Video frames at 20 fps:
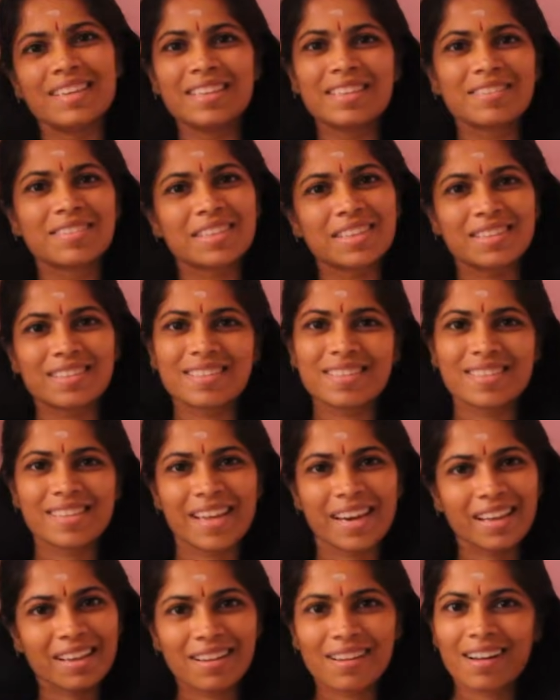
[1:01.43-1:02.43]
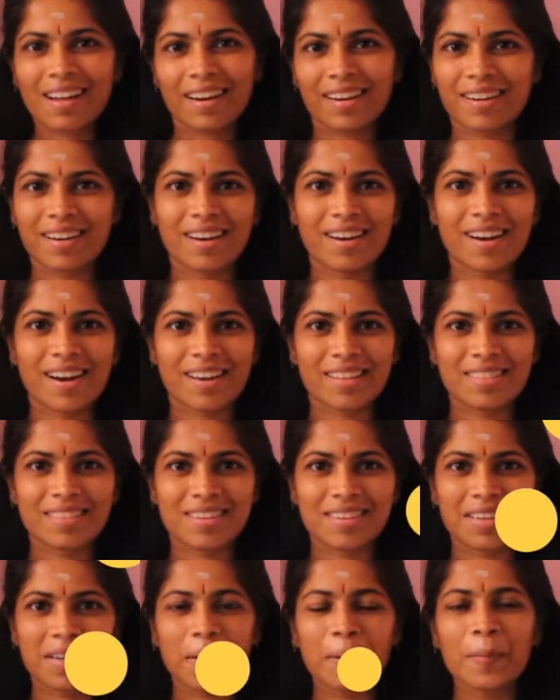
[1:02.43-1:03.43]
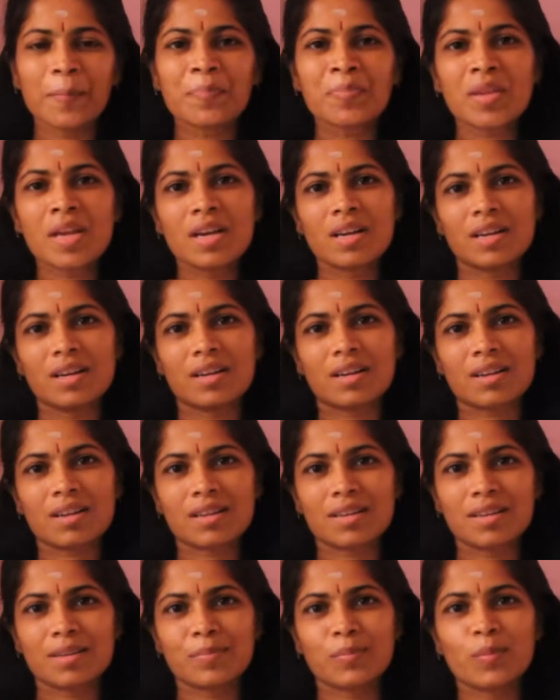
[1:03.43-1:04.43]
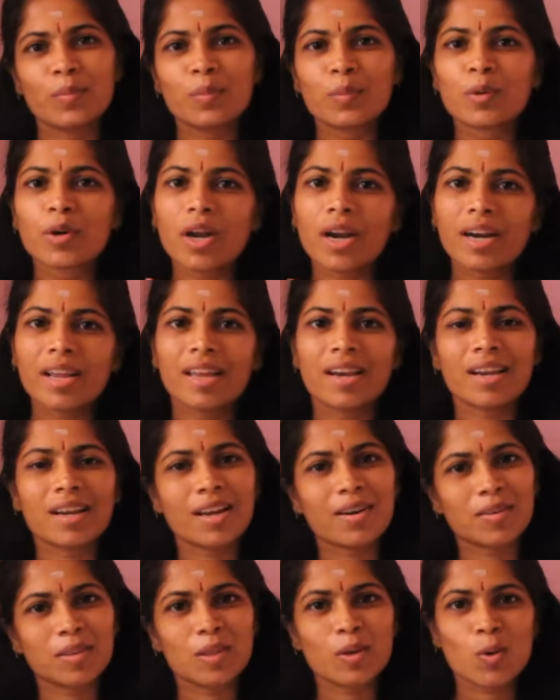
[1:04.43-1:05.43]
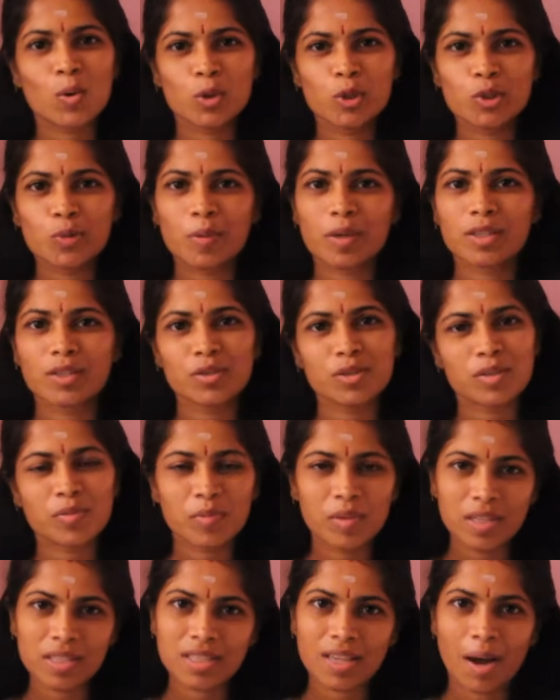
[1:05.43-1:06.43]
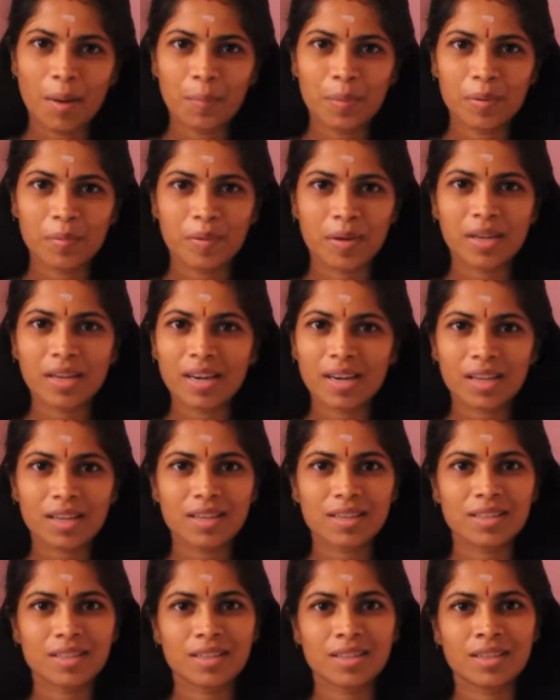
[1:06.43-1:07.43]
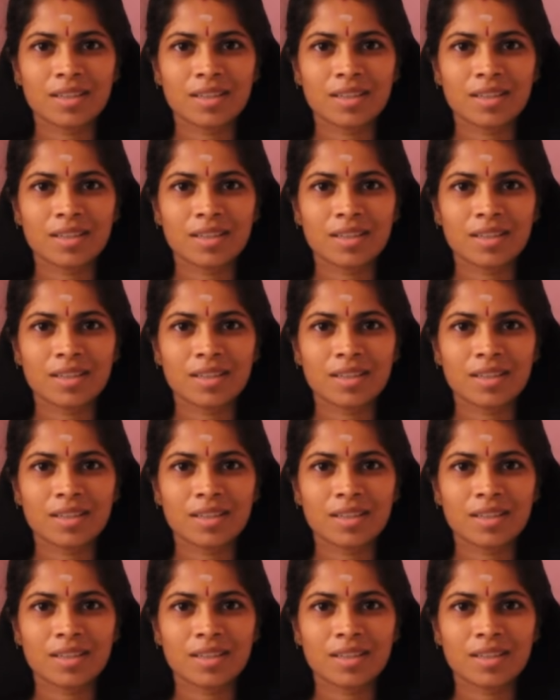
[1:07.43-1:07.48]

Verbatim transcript: இது வந்துட்டு எனக்கு கரெக்டாக நடந்திருக்கு முன்னாடியெல்லாம் நான் வந்து கொஞ்சமாச்சும் ஸ்வீட் சாப்பிடுவேன் எனக்கு